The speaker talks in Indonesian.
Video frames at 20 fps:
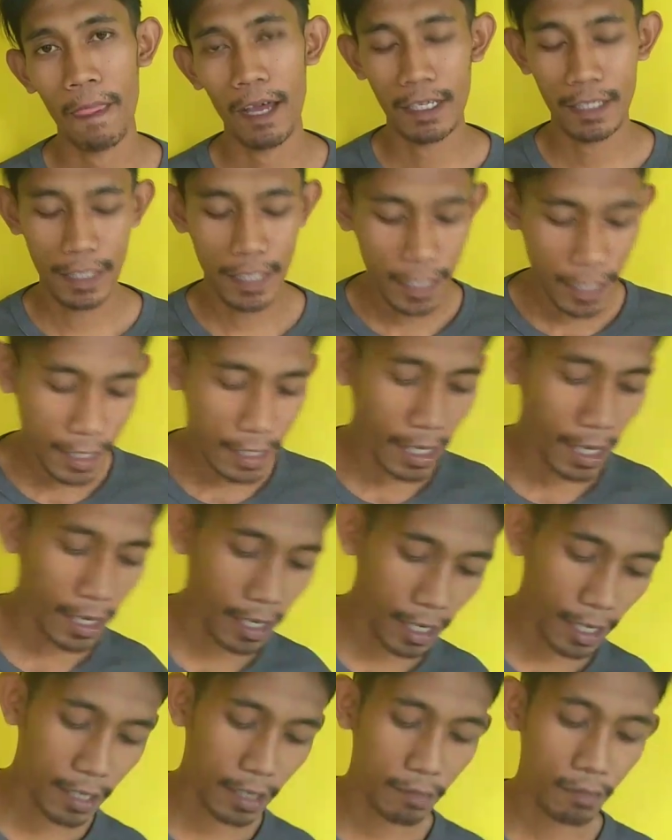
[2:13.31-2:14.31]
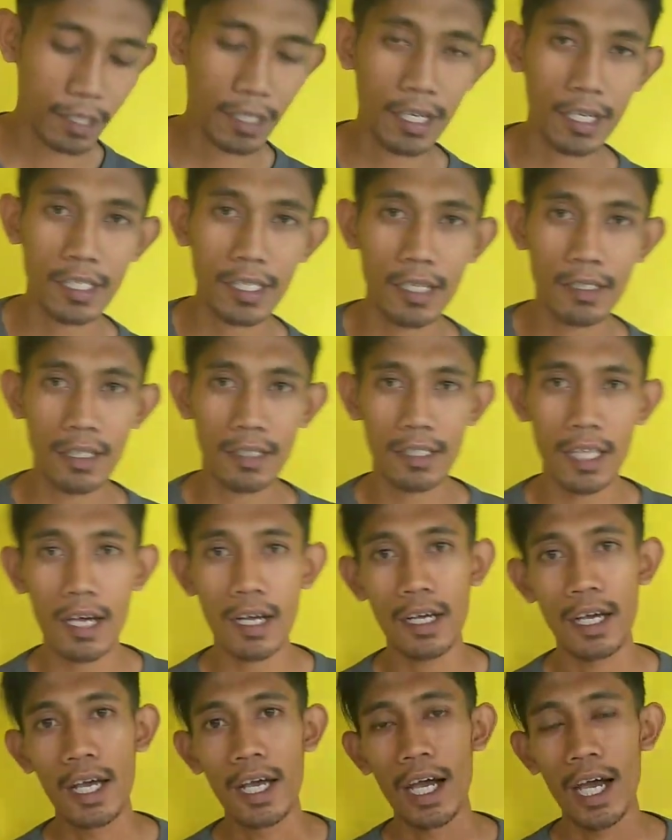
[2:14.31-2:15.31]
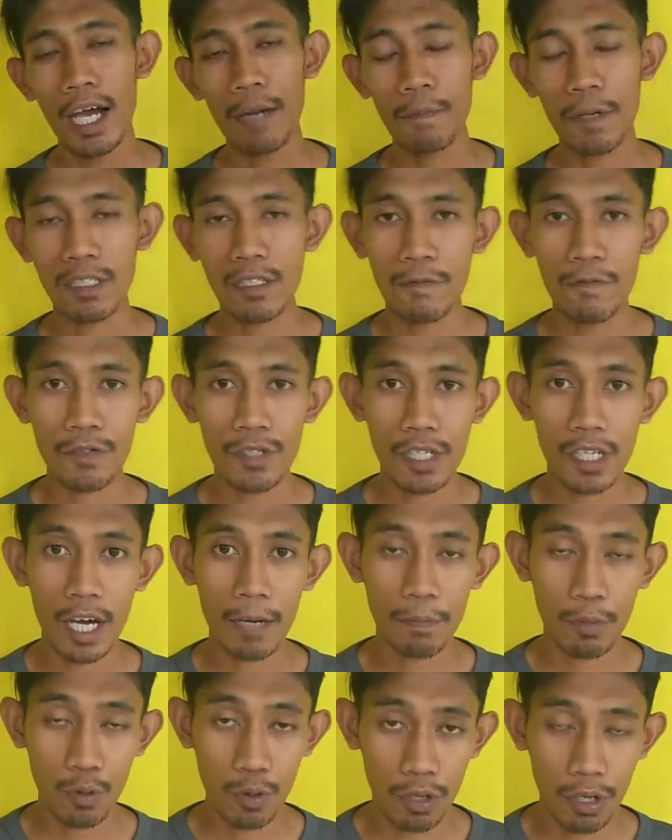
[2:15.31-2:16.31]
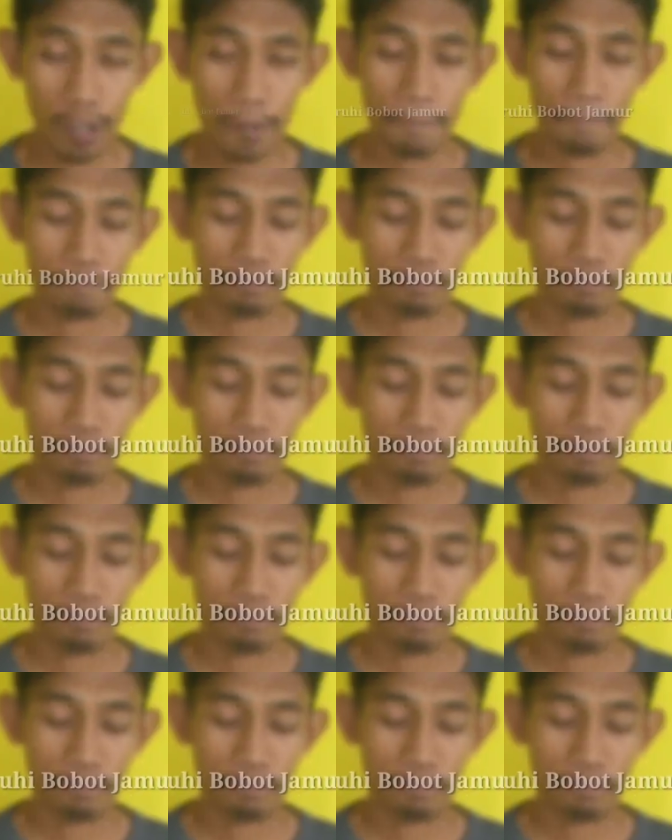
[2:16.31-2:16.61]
Nah di sini saya akan menjelaskan tentang apa sih fungsi kapur.